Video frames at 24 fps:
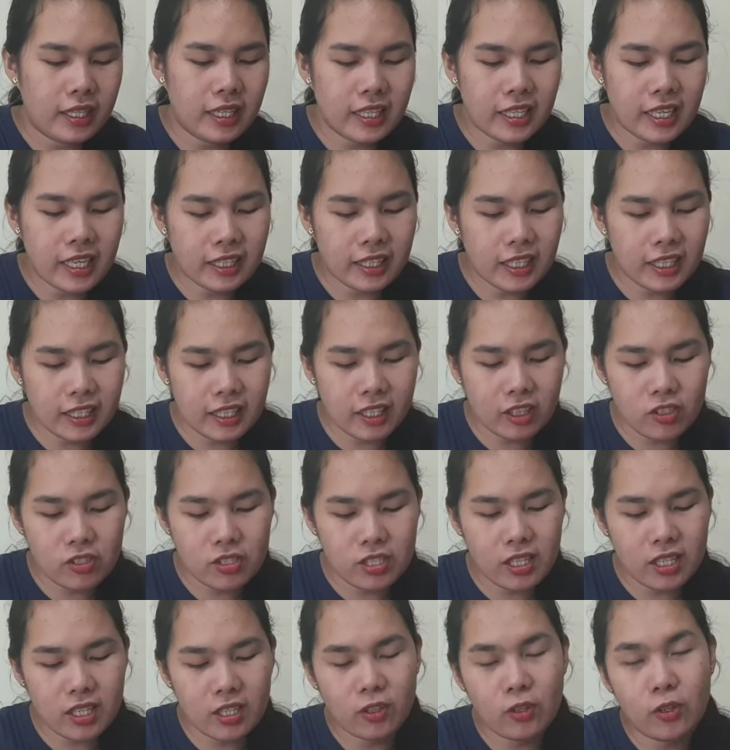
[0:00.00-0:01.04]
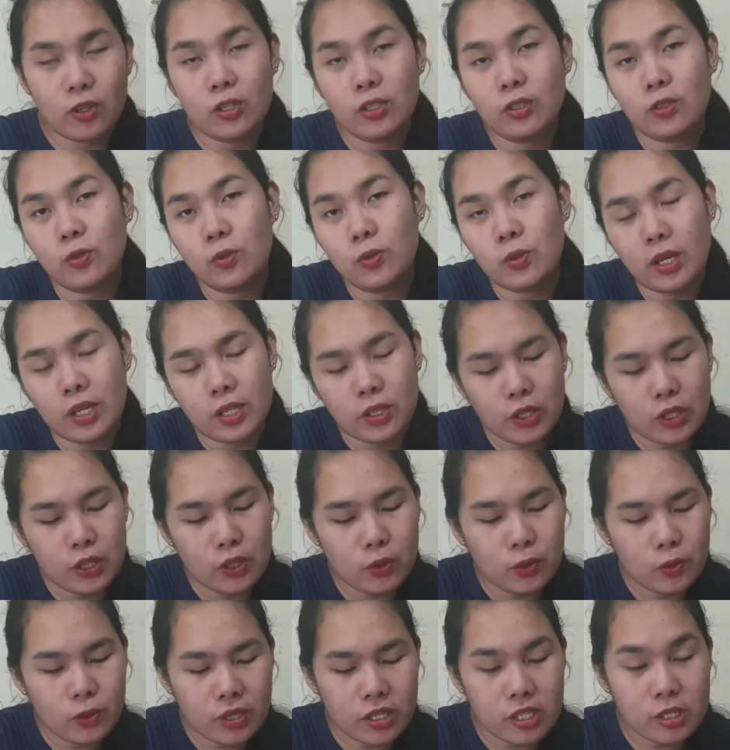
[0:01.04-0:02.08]
Indicated dito sa likod kung ano
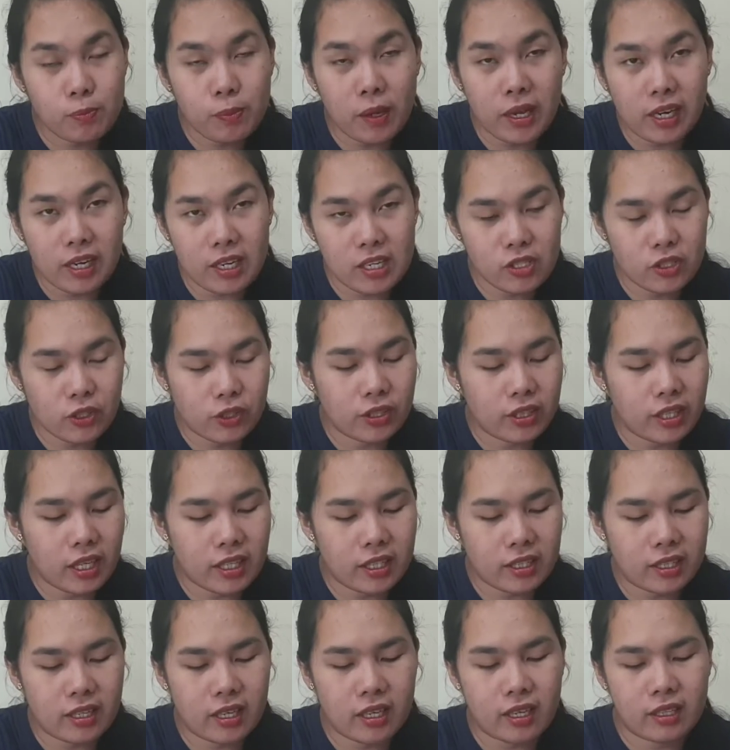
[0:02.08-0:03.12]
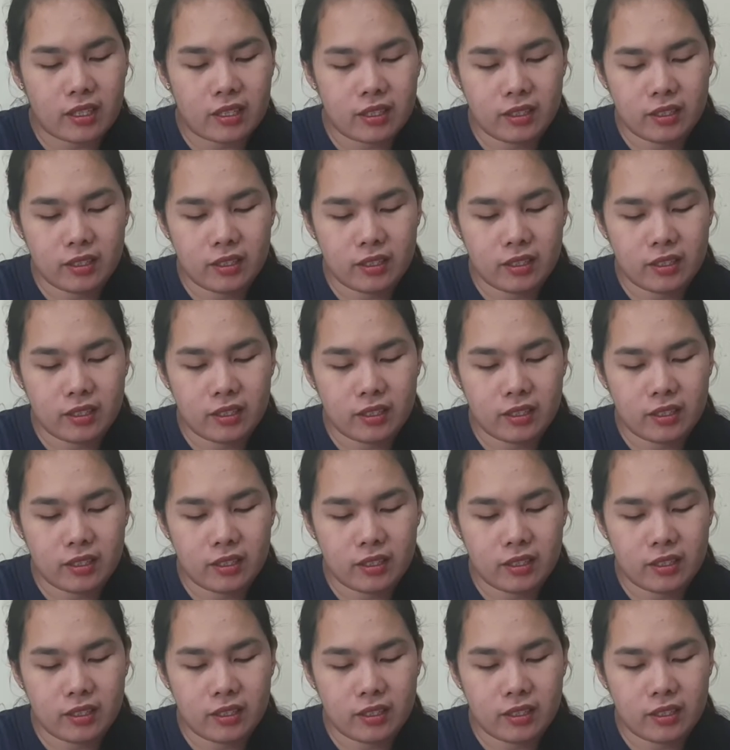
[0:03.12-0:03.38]
yung expiration date niya.